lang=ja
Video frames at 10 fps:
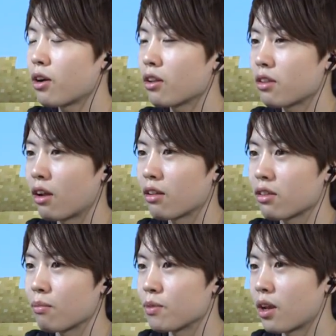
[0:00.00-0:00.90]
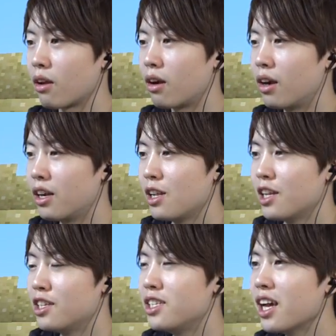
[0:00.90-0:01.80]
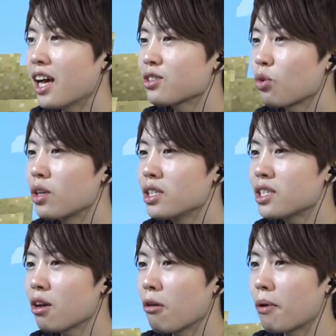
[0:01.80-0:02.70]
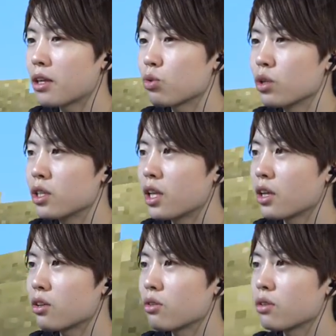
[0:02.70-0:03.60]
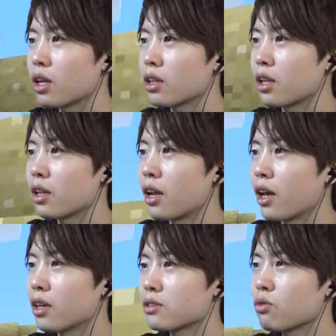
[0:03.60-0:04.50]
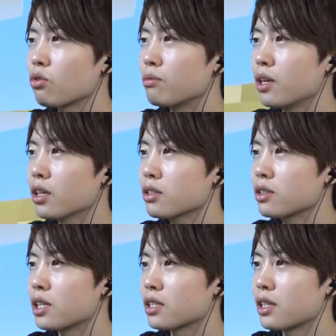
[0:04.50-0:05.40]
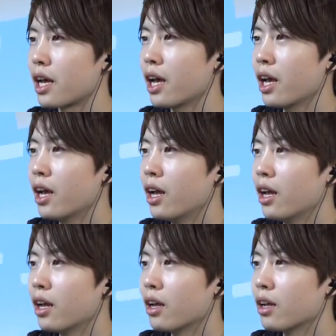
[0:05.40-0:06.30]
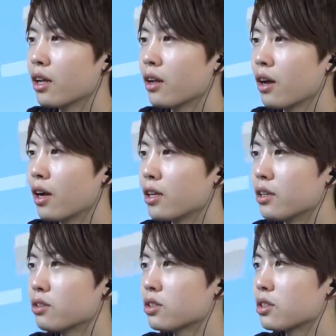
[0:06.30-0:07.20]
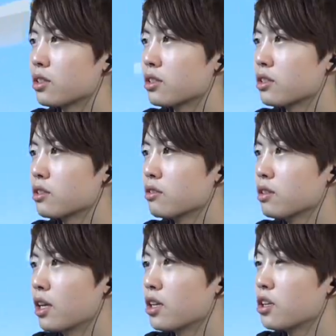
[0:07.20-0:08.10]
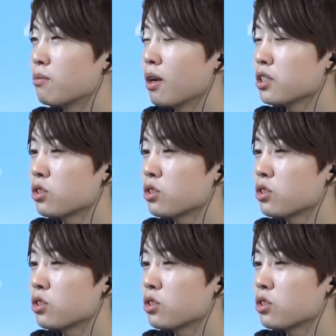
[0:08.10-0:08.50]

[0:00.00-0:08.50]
漠あったなんて。いやそれにしてはバージョン1.9になったんでね、すごく見やすいですね。よし進んでいきま